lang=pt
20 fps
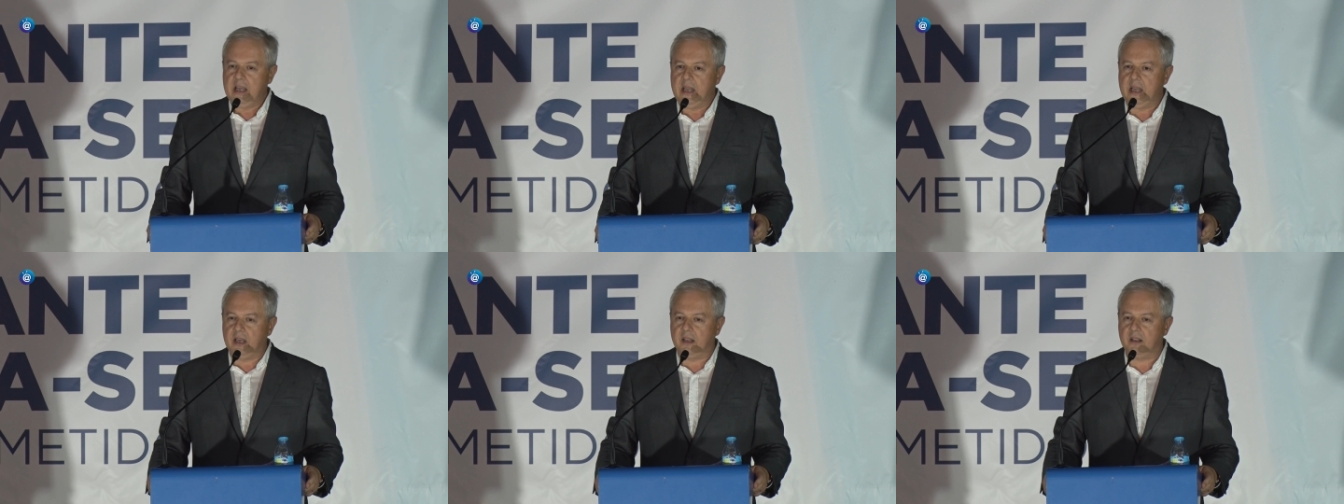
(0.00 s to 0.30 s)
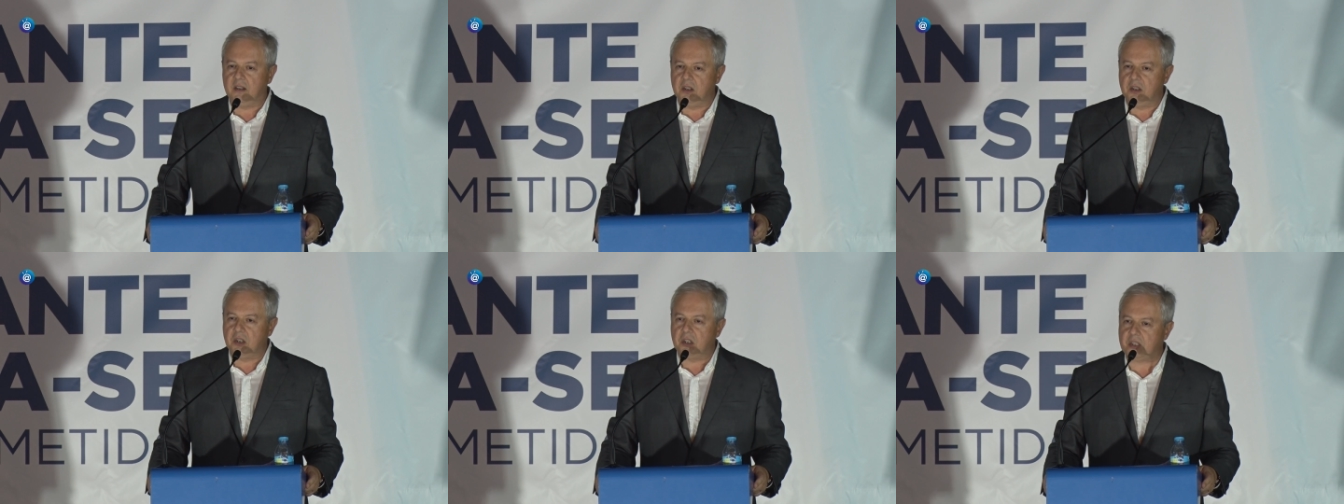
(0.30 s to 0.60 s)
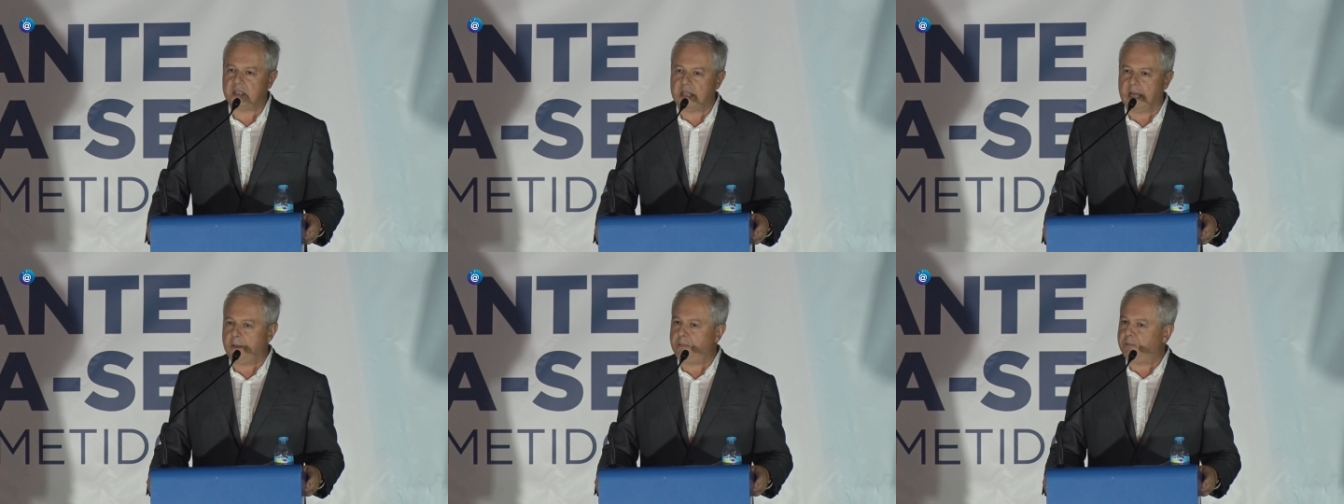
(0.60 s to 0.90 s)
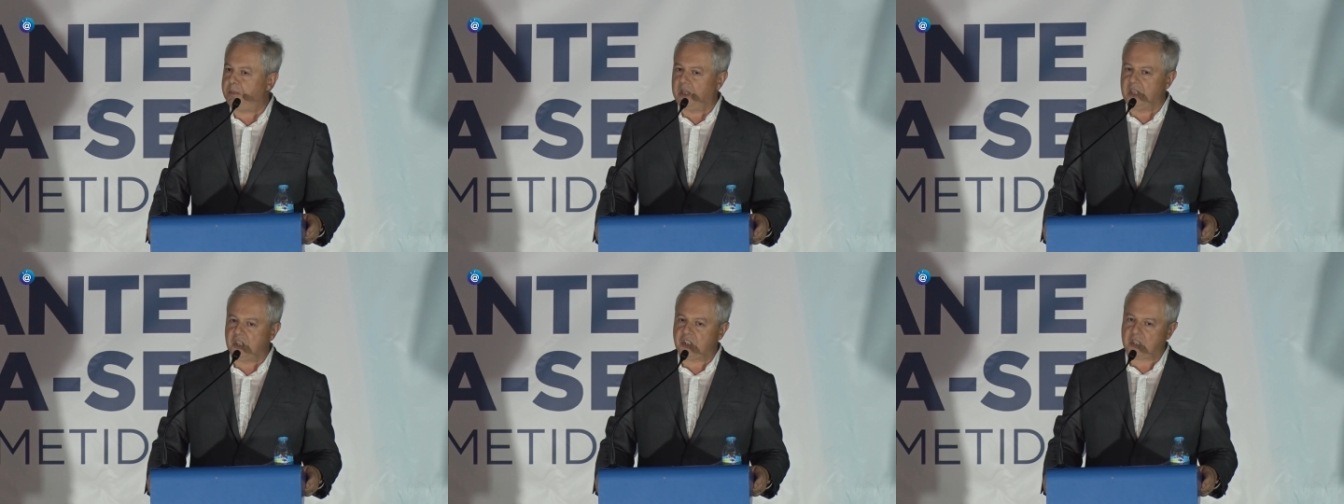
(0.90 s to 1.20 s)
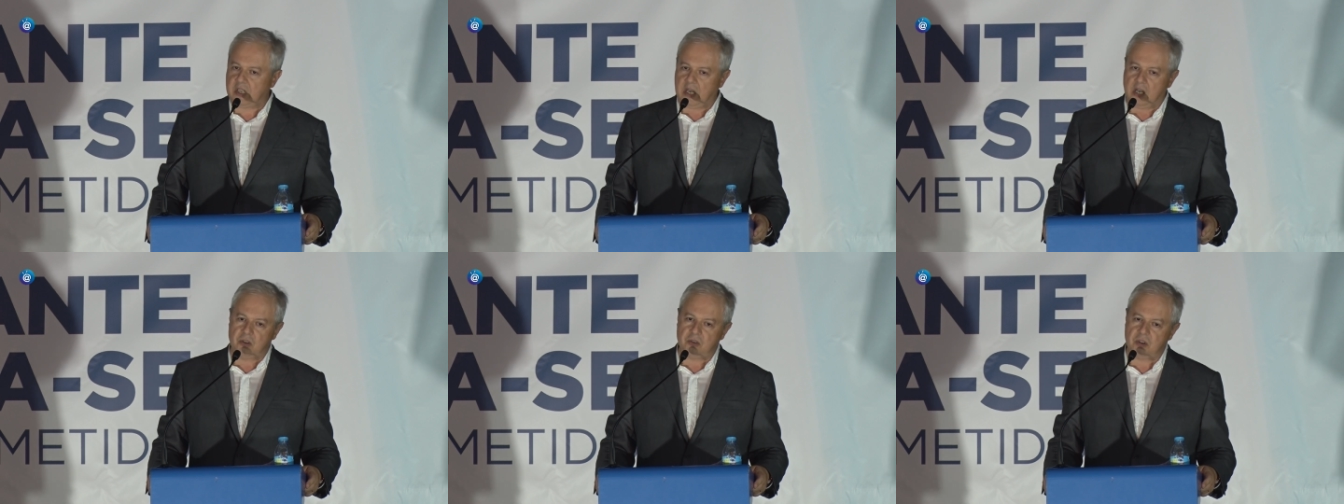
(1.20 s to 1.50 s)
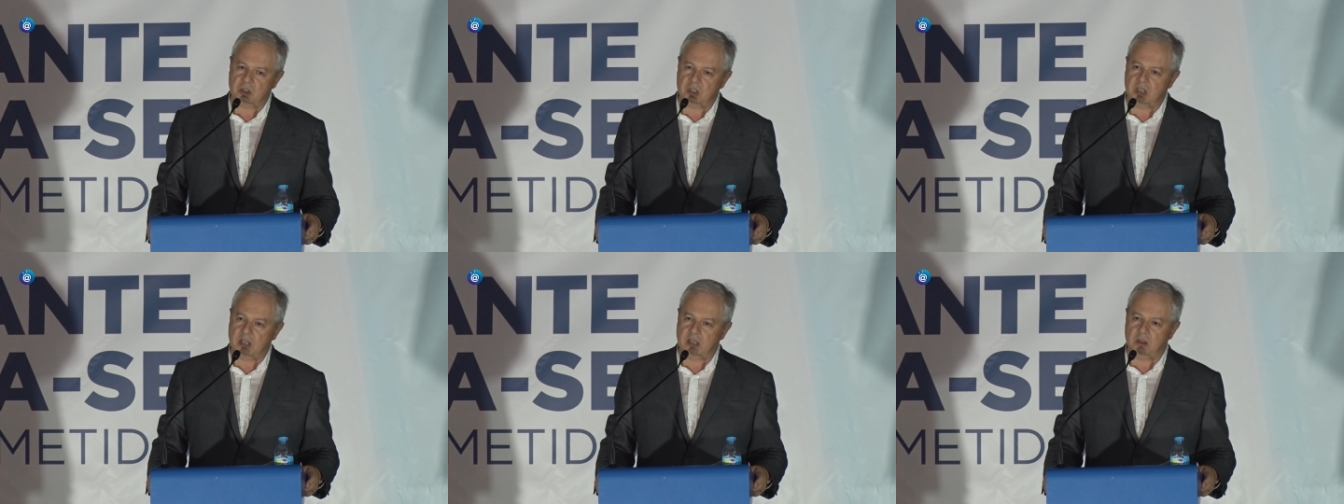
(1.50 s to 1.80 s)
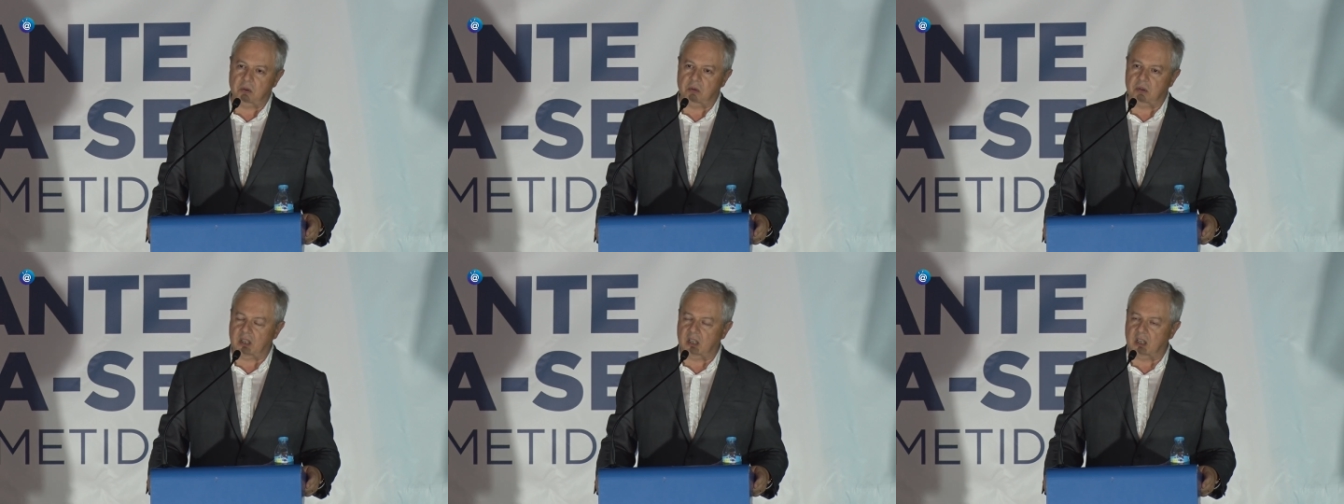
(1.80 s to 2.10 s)
e que está pelas causas
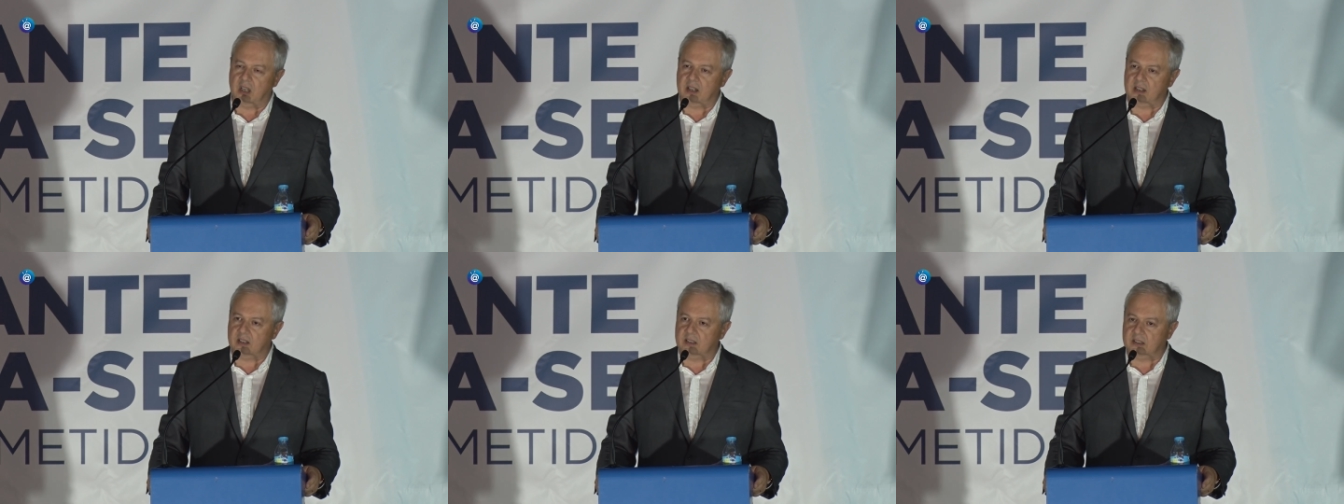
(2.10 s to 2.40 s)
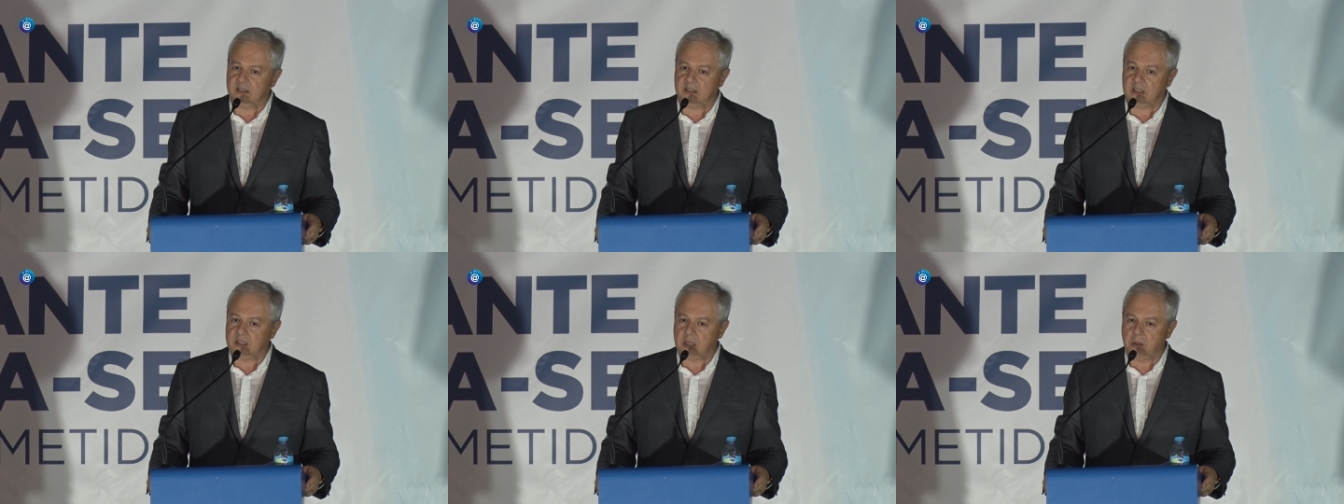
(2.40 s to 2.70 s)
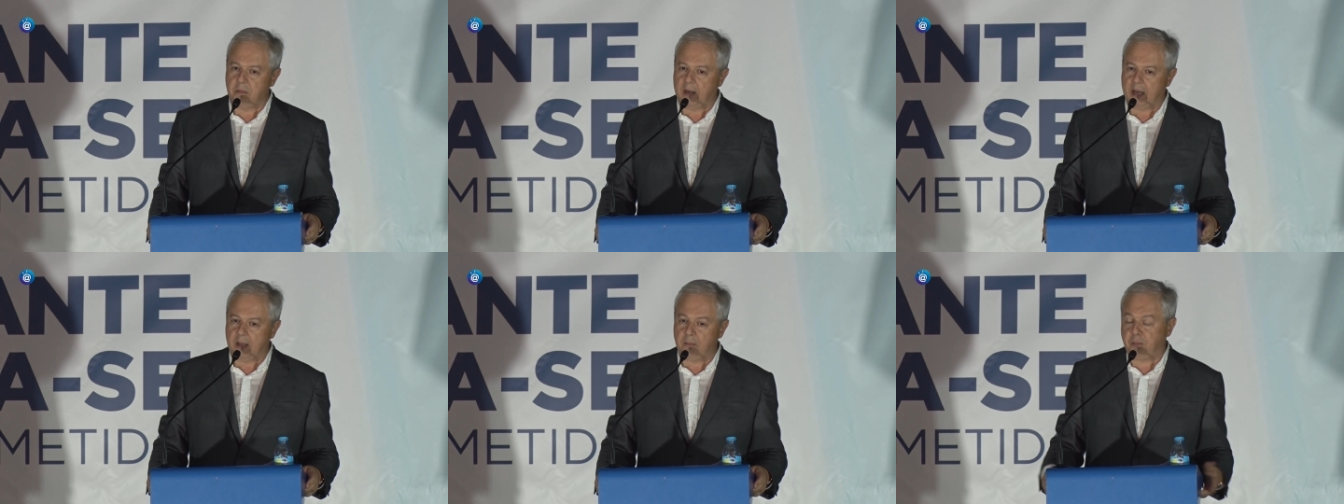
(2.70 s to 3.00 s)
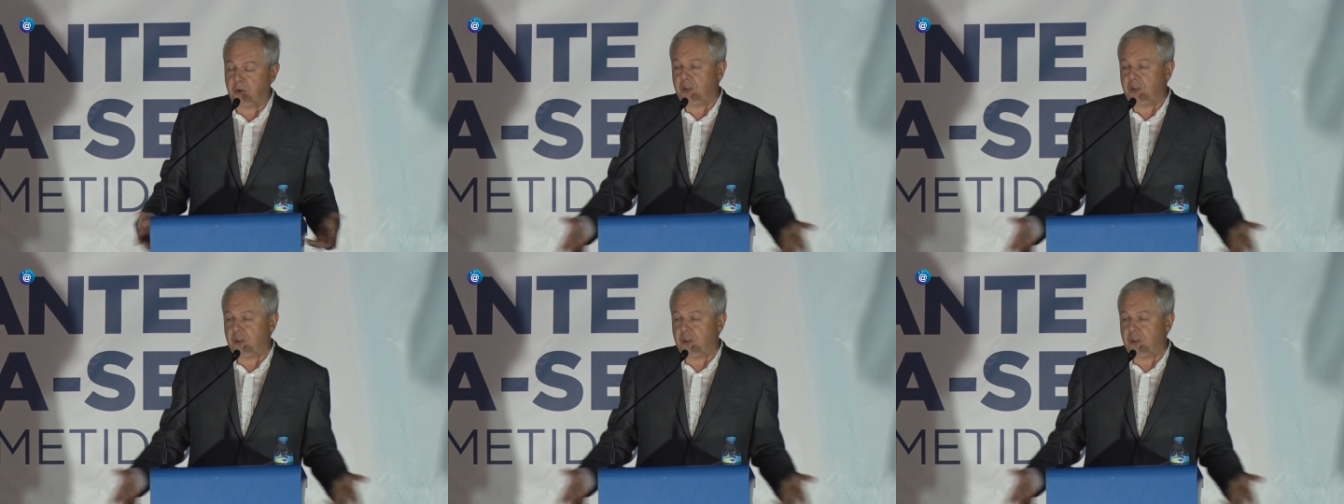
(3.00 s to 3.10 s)
naquilo que ele acredita também.